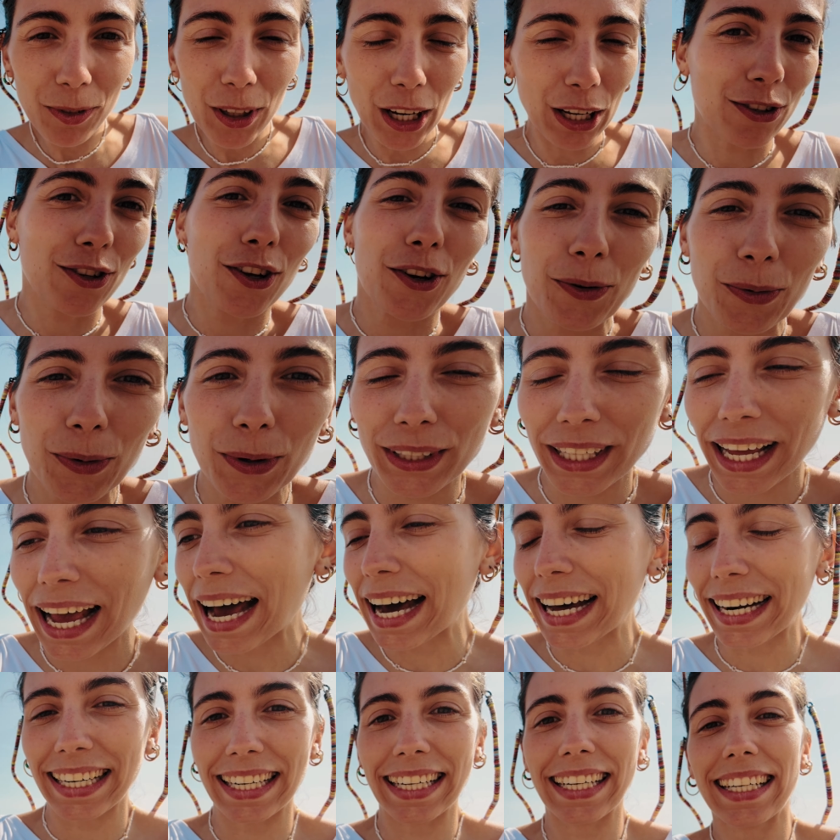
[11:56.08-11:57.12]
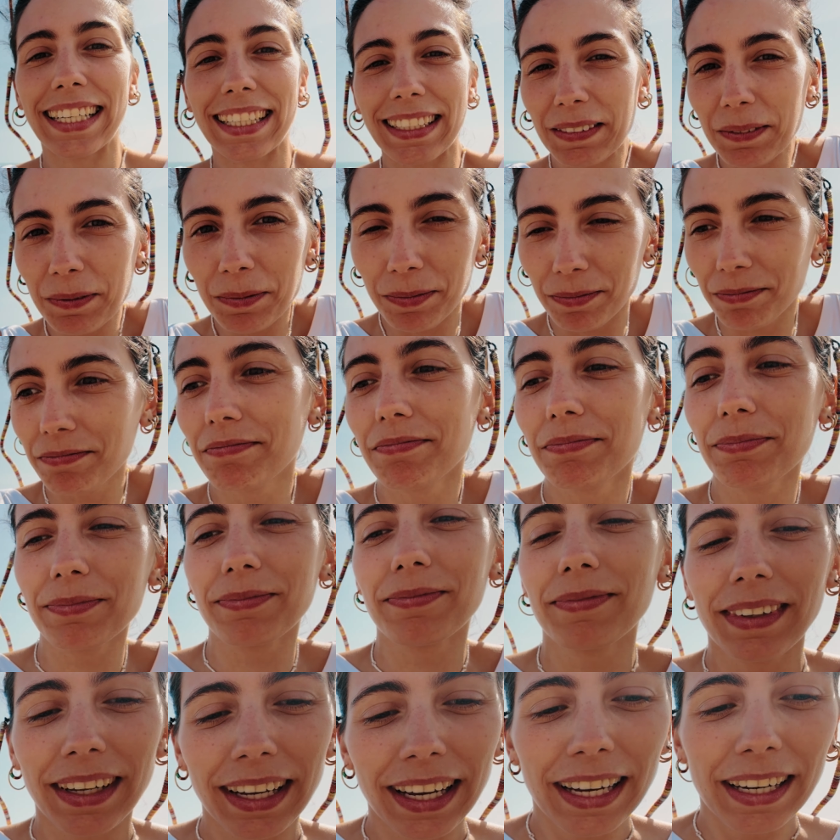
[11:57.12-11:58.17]
cioè, so nuotare,
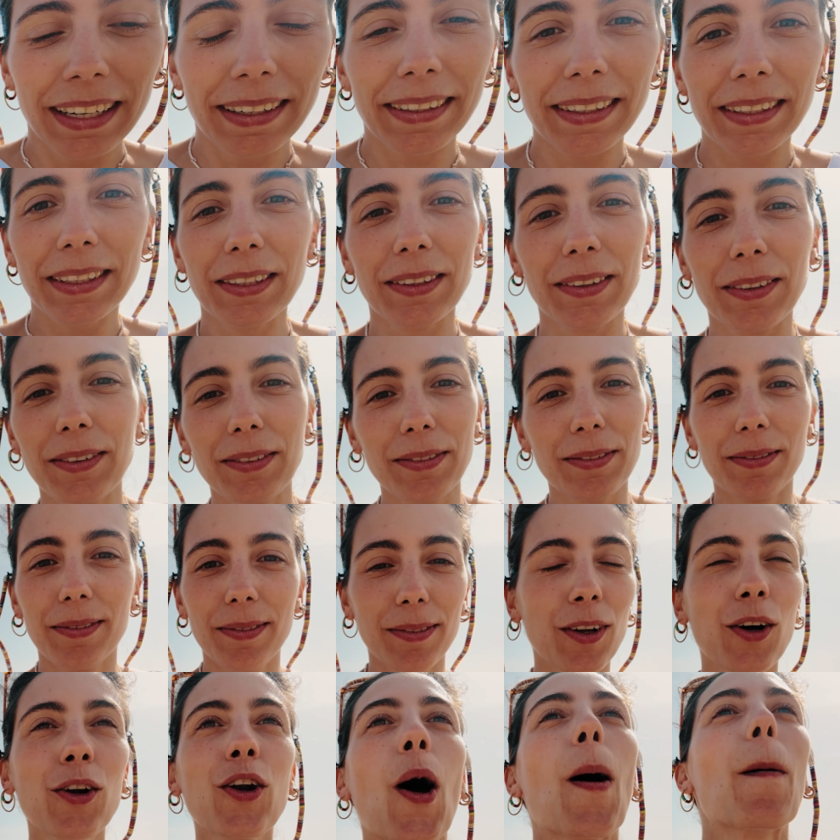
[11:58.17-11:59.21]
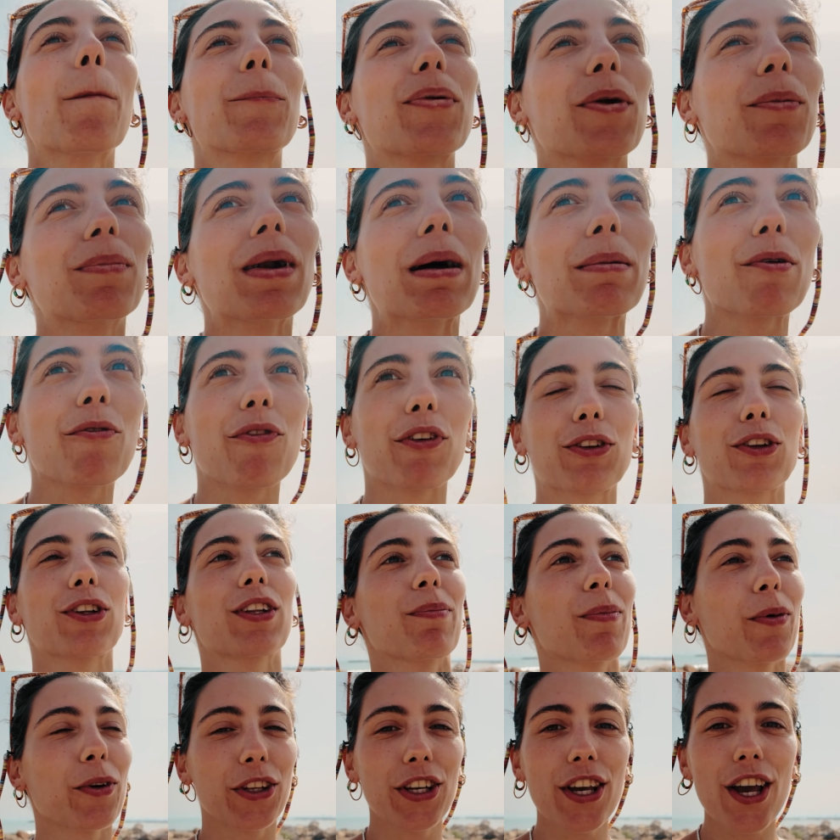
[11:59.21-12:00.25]
mm, non ho problemi, ho fatto
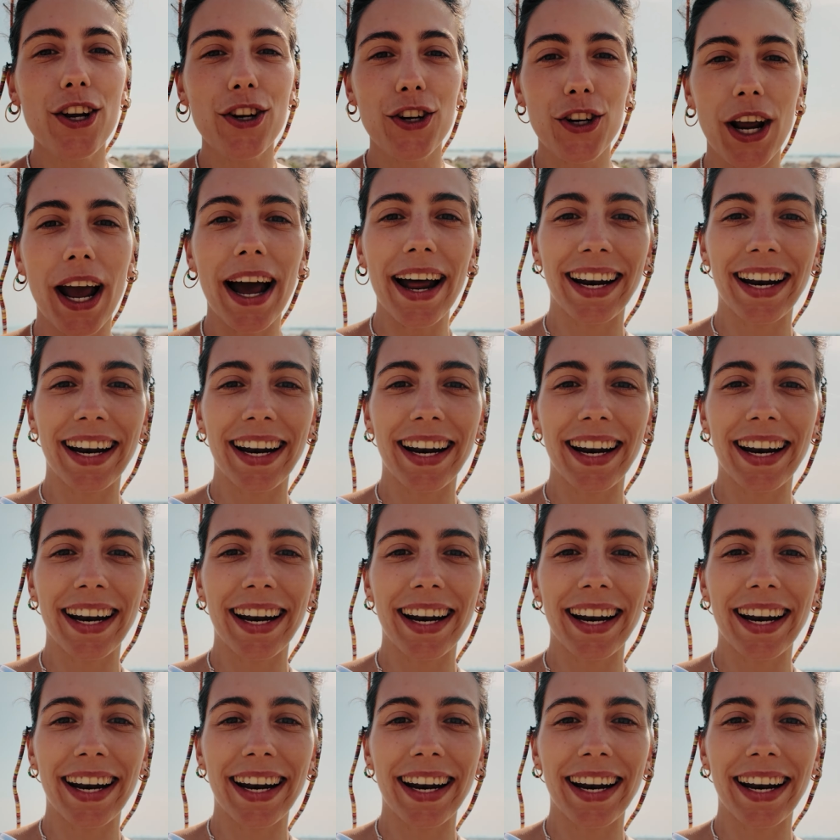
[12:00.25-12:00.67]
tipo 10